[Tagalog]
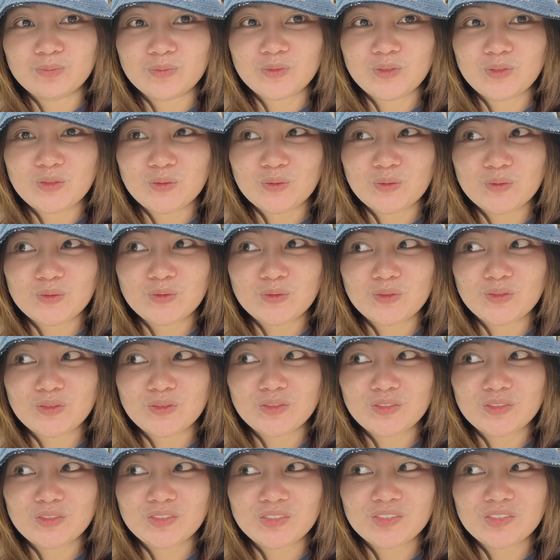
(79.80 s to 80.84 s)
Yung
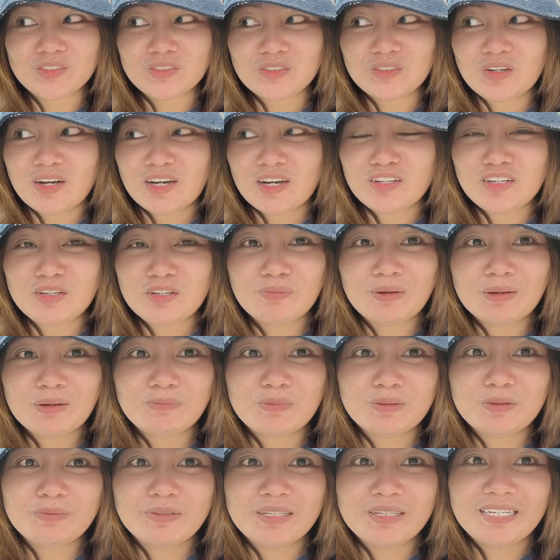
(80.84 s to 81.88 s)
kung ano yung
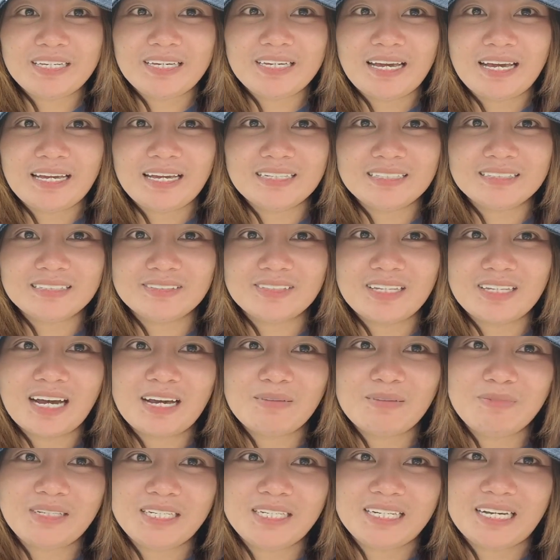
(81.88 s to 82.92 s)
pagpipilian.
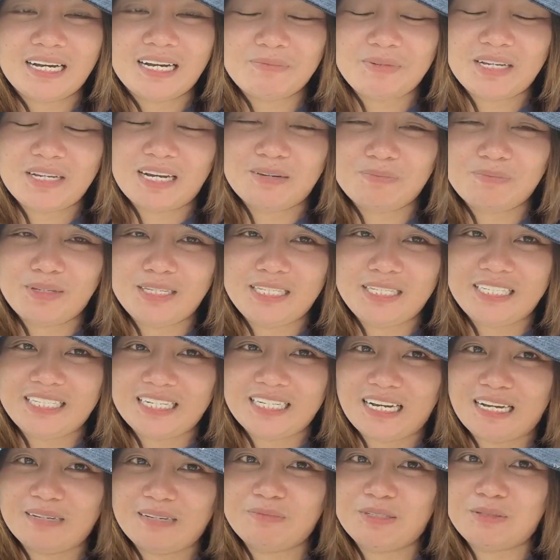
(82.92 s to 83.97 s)
Nakabili na kami, nakapili
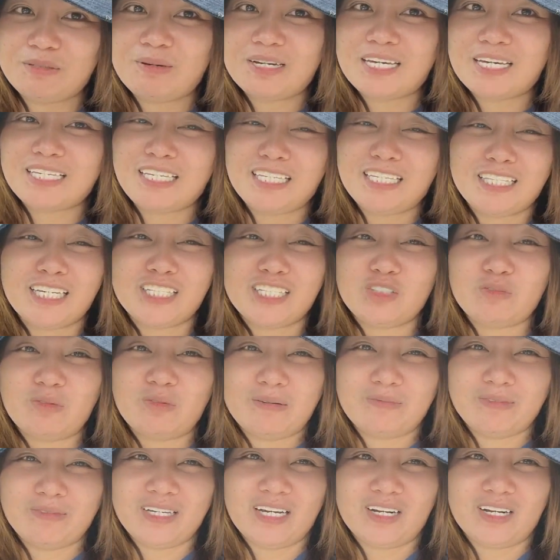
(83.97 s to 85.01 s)
na kami. Makikita nyo
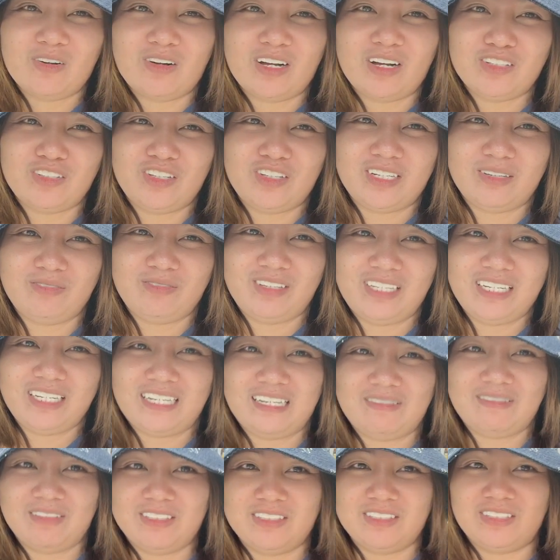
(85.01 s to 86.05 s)
mamaya kung ano yung nabili
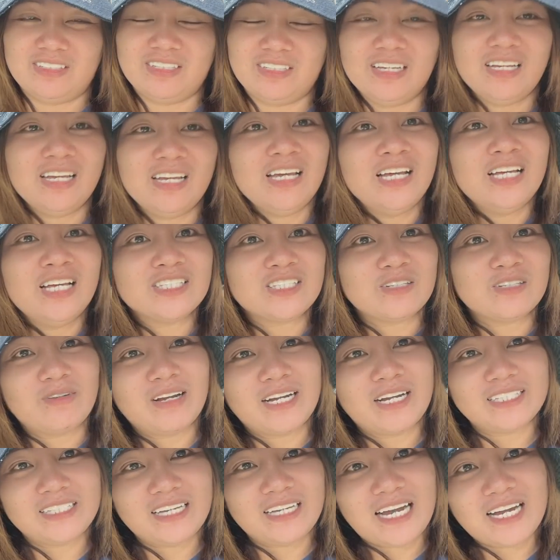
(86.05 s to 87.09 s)
namin So
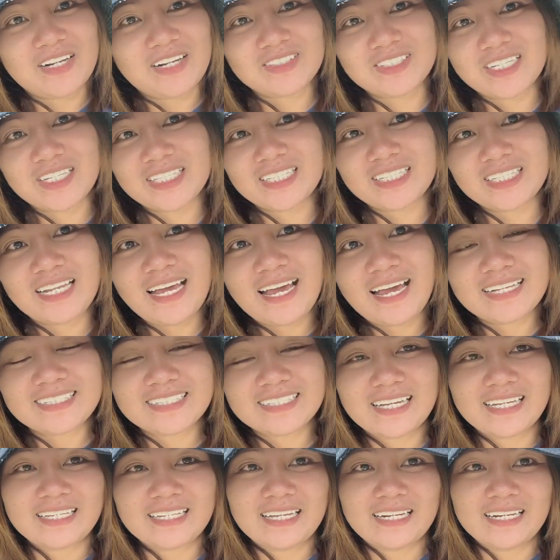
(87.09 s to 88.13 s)
magandang araw sa ating lahat.
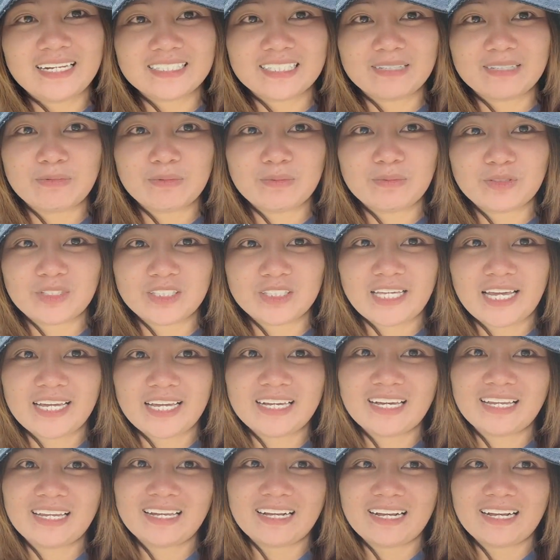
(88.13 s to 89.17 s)
Sana nasa mabuti
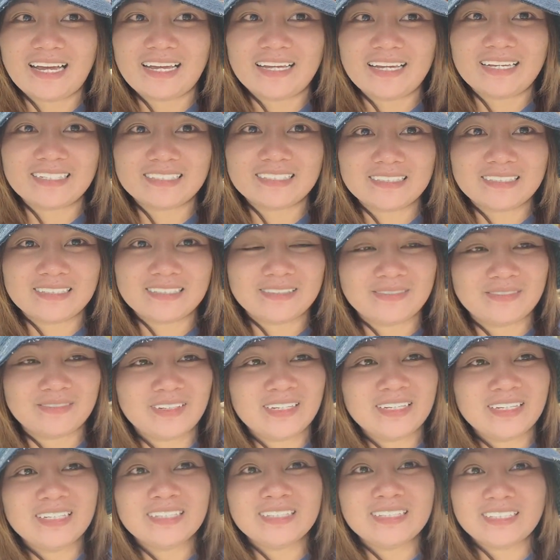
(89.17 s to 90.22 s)
kalagayan.
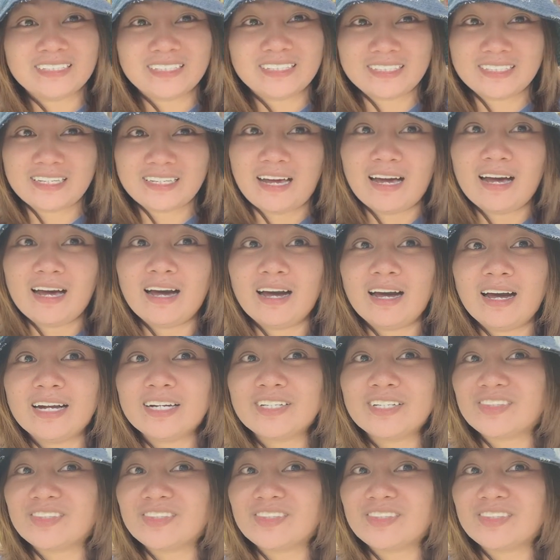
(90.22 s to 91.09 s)
This is our